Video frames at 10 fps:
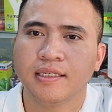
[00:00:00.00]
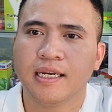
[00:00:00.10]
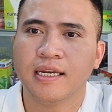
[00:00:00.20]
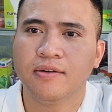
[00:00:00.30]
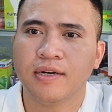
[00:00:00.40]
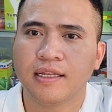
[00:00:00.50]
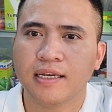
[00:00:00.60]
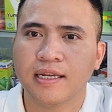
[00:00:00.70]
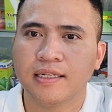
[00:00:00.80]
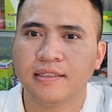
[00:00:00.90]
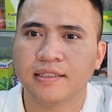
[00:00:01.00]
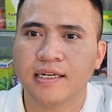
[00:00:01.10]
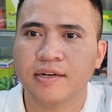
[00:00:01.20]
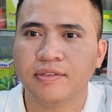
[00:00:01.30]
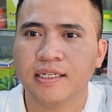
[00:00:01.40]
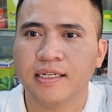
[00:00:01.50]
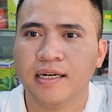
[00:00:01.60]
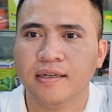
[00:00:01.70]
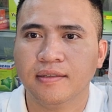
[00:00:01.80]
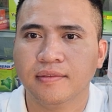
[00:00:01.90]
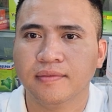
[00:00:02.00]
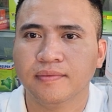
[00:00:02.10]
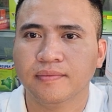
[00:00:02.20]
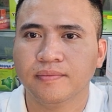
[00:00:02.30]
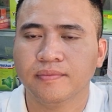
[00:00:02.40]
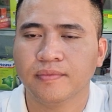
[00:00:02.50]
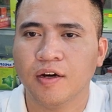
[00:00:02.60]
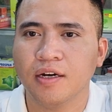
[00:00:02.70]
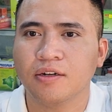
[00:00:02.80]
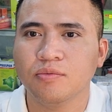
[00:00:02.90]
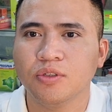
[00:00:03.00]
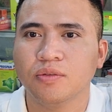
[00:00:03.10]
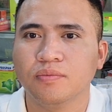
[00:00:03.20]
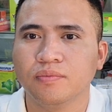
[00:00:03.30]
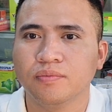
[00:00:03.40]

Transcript: thì loratadin sẽ điều trị đó đó là công dụng